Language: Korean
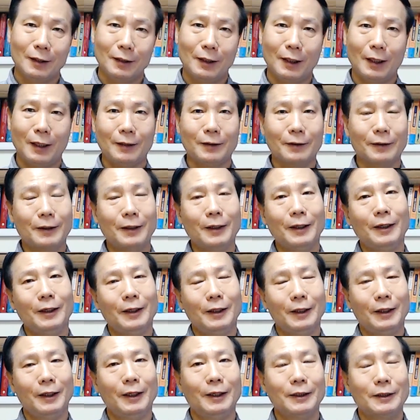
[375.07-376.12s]
네,
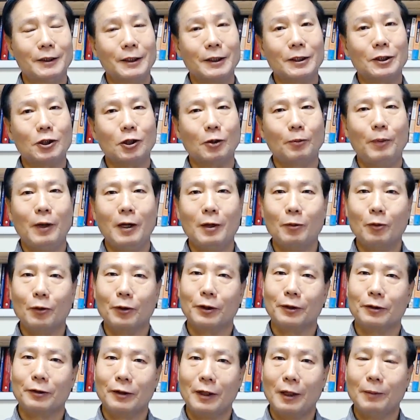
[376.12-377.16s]
이렇게 직접
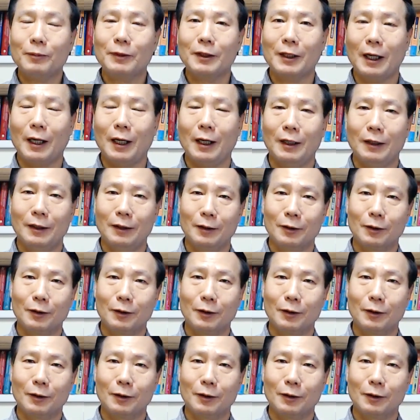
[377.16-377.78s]
해보기를 합니다.